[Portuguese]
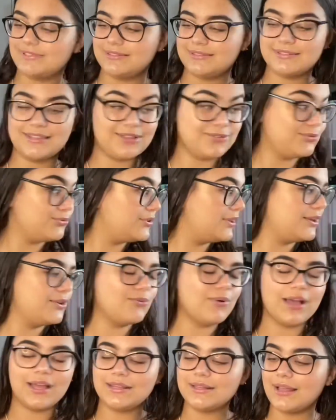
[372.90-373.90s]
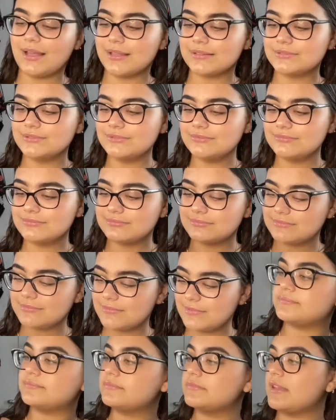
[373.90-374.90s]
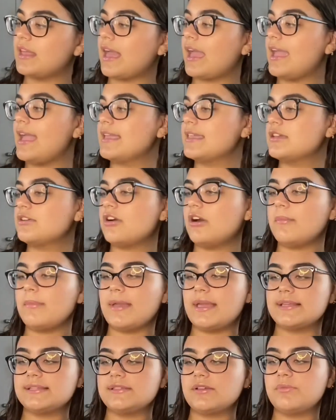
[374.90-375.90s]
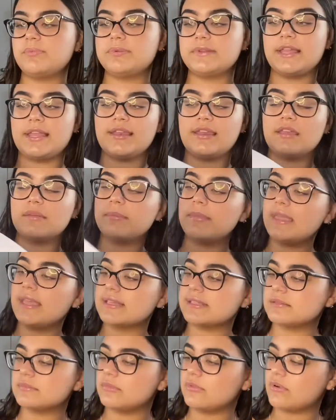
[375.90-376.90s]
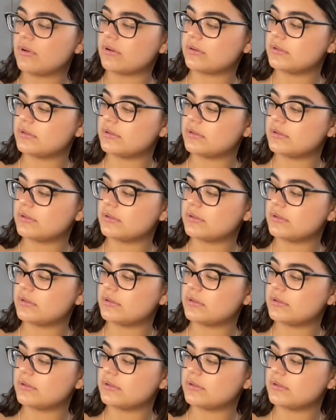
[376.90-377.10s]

Tá tudo ali guardado. Aí aqui começa o planner mesmo,